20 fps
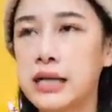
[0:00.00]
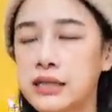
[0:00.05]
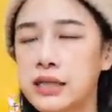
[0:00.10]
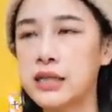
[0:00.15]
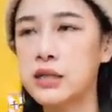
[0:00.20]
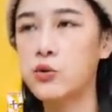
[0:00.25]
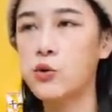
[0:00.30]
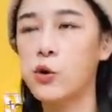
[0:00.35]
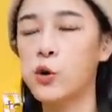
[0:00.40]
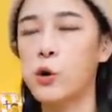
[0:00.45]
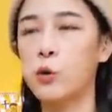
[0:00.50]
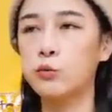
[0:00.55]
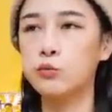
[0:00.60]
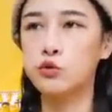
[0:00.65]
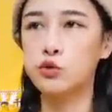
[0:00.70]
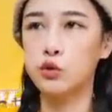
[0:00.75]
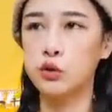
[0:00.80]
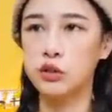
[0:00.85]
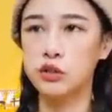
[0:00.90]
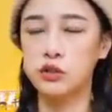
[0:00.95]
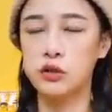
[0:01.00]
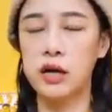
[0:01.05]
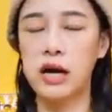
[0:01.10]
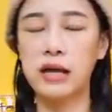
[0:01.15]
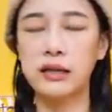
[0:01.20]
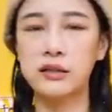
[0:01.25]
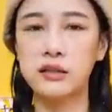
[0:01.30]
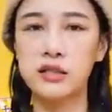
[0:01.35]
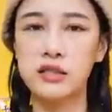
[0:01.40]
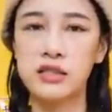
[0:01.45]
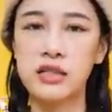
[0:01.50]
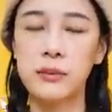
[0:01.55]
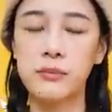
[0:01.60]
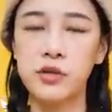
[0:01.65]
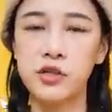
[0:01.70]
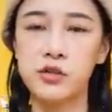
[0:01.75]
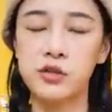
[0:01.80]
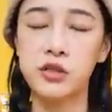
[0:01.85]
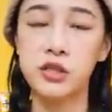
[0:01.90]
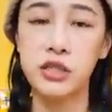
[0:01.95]
还在医院工作的时候，他的地下
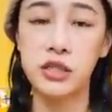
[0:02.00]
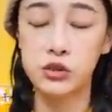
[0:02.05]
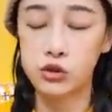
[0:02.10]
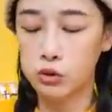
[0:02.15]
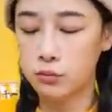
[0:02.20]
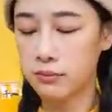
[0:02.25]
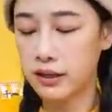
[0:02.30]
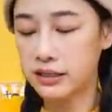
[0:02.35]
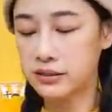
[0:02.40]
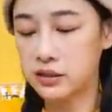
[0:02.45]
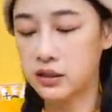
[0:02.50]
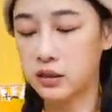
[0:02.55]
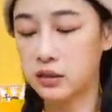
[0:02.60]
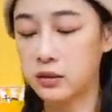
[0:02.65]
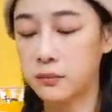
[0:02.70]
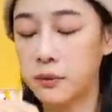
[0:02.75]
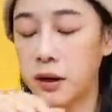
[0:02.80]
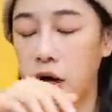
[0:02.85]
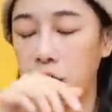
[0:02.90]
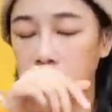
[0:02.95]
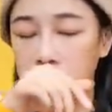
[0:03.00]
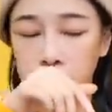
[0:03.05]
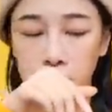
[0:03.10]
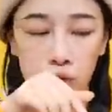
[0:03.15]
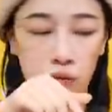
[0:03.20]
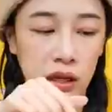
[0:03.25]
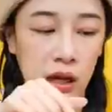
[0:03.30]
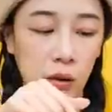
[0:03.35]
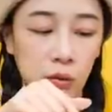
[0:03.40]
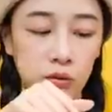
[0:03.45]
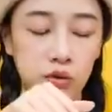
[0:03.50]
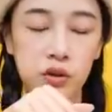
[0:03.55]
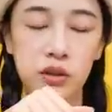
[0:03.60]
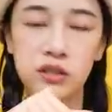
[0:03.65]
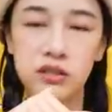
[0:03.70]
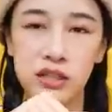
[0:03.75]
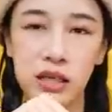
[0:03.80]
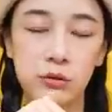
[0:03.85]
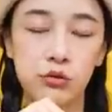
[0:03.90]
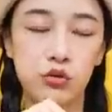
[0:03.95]
美食街就有卖这个的泡芙，然后我就
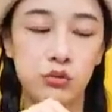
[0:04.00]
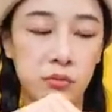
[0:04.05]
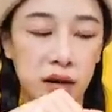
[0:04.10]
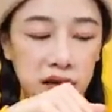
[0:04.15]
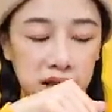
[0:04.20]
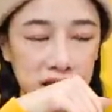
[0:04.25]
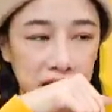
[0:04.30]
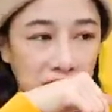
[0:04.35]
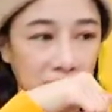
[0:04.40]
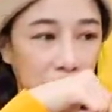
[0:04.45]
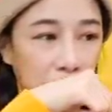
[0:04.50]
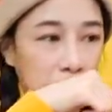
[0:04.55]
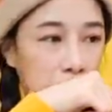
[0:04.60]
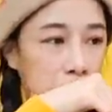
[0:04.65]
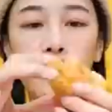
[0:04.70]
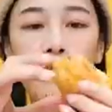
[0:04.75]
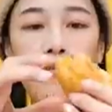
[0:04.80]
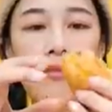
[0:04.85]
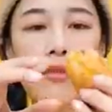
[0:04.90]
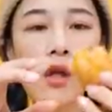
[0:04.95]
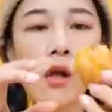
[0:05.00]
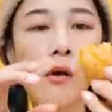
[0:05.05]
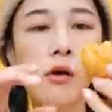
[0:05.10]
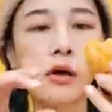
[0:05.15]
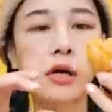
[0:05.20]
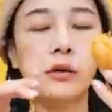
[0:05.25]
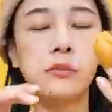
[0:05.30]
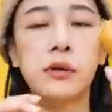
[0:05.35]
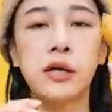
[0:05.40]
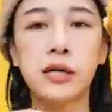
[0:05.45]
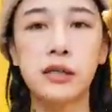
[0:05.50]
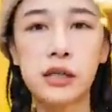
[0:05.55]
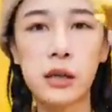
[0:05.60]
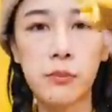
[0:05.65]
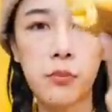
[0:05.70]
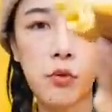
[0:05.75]
很常去买它。给你们看一下